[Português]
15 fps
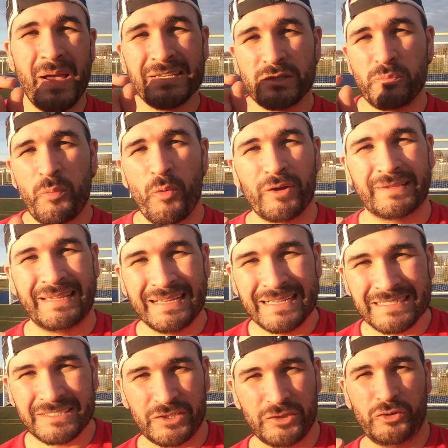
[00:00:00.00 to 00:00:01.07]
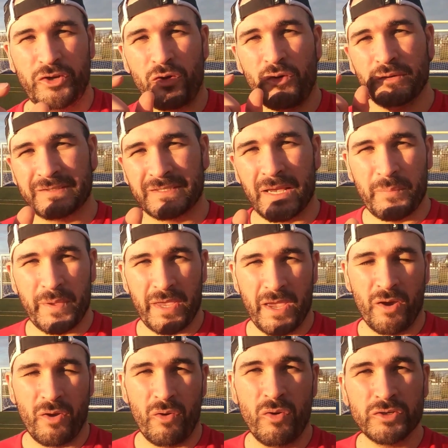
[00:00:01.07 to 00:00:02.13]
mais importante de onde
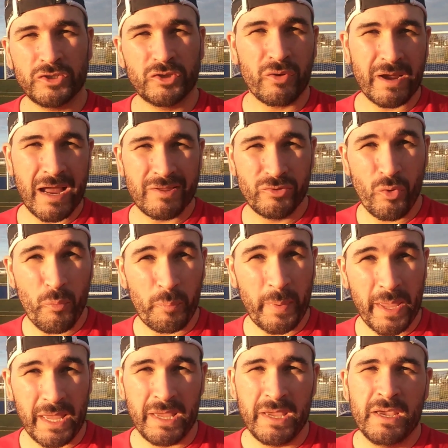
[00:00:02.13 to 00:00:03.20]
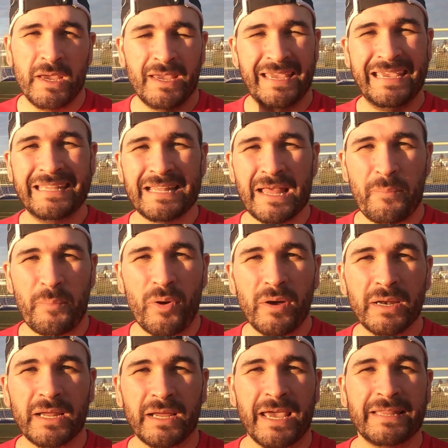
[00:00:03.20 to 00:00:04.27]
saber onde tocar no pé e na
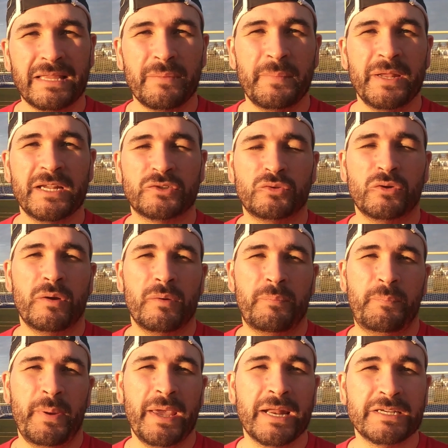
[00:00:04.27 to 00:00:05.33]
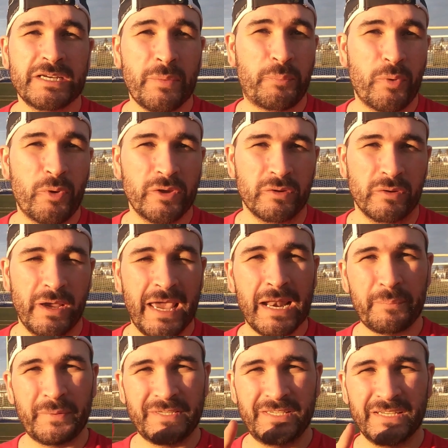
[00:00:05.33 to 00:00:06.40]
bola é também na sua perna de apoio.
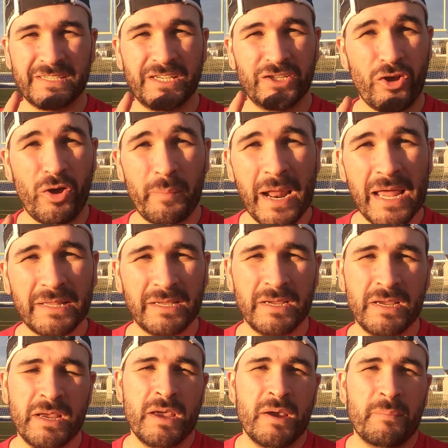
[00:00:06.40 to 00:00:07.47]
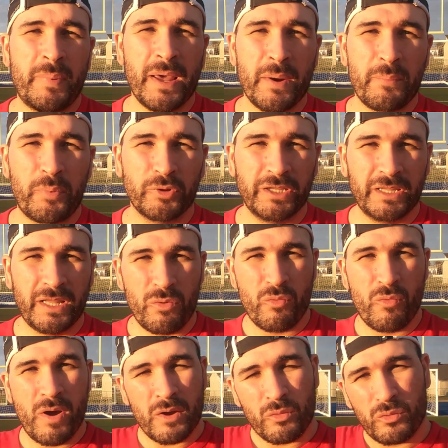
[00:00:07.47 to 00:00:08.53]
Ela precisa ser dobrada para poder dar
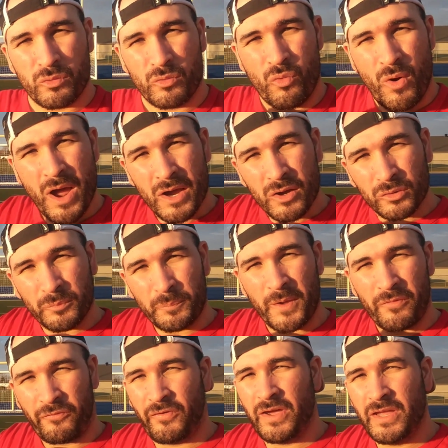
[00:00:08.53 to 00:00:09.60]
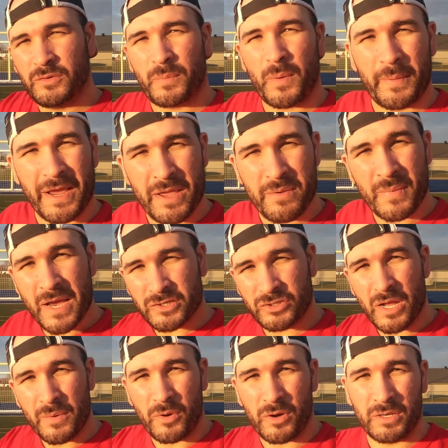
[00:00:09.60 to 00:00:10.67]
um ângulo, um ângulo perfeito para pegar
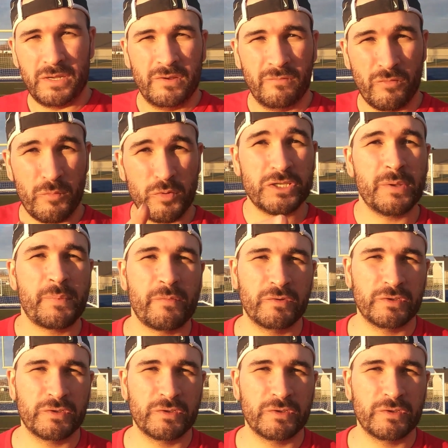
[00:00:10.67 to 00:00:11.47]
embaixo da bola. Vou mostrar para